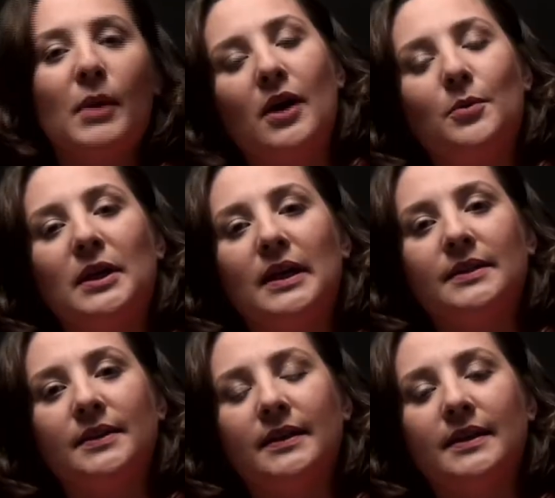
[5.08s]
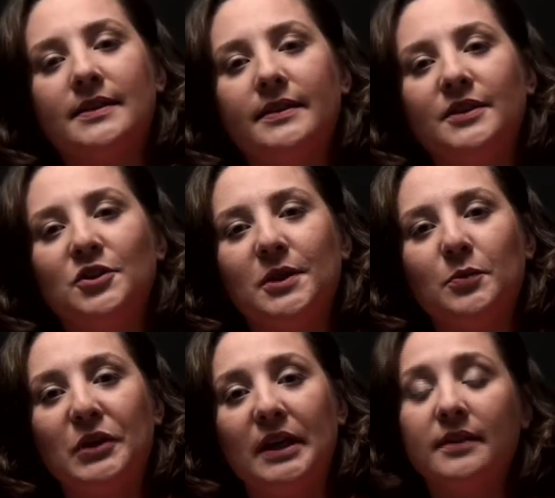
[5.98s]
Merhabalar, Anayasa
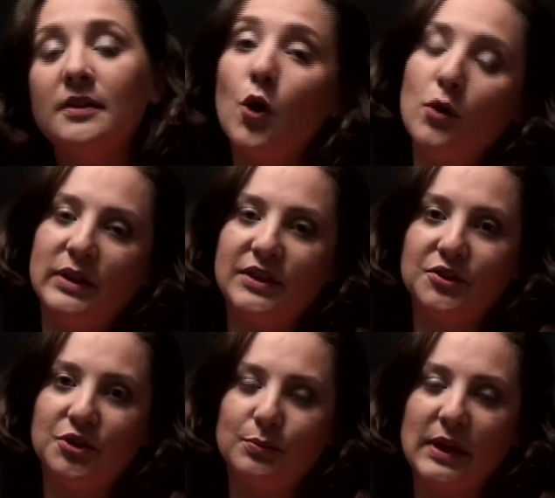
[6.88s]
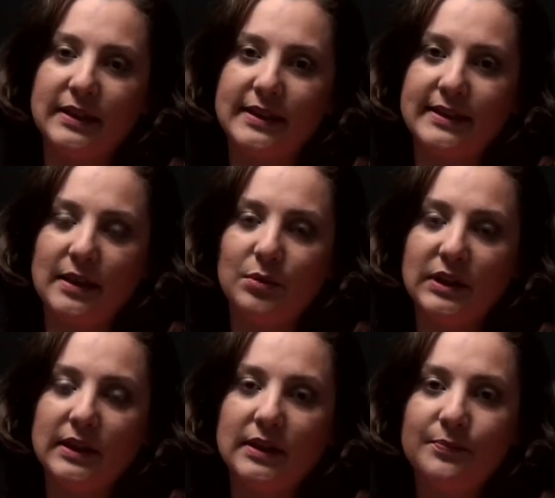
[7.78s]
Değişiklik Paketi'nin 15. maddesine
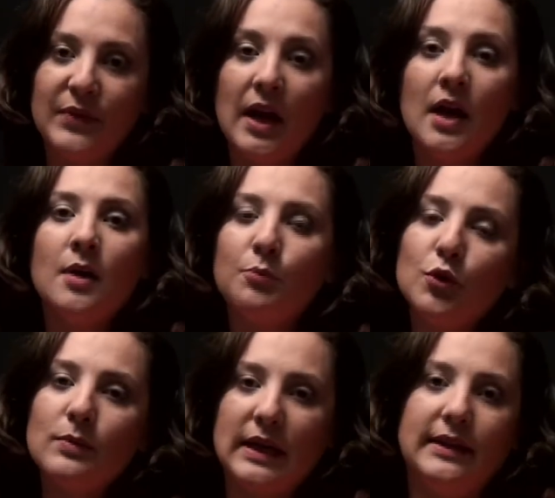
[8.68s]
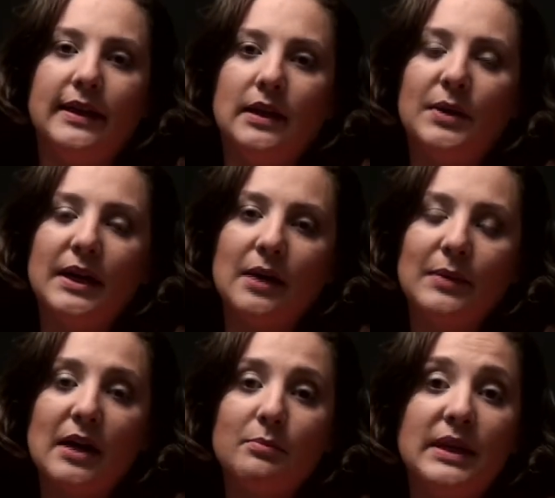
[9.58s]
bakalım. Bu maddeyle
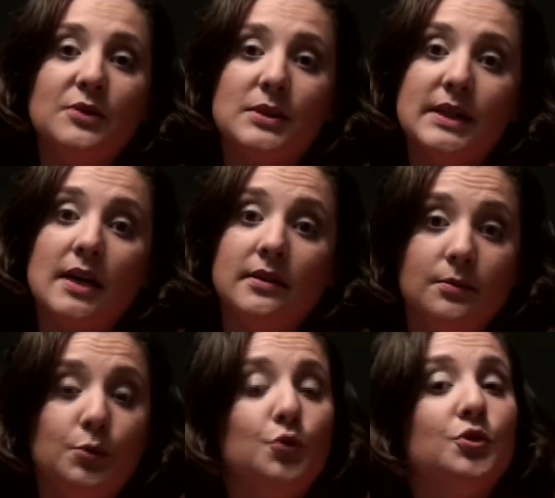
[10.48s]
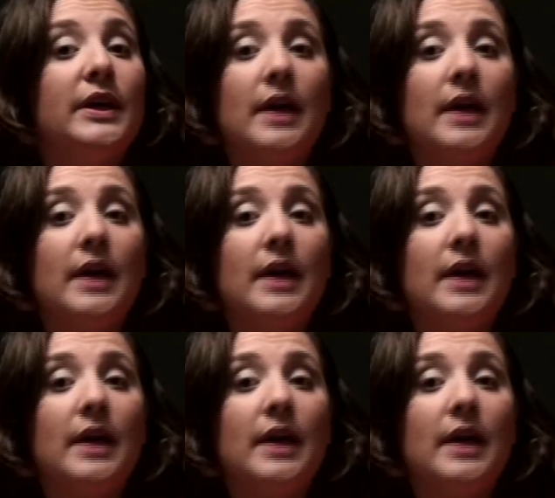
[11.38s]
beraber meclis artık bütçe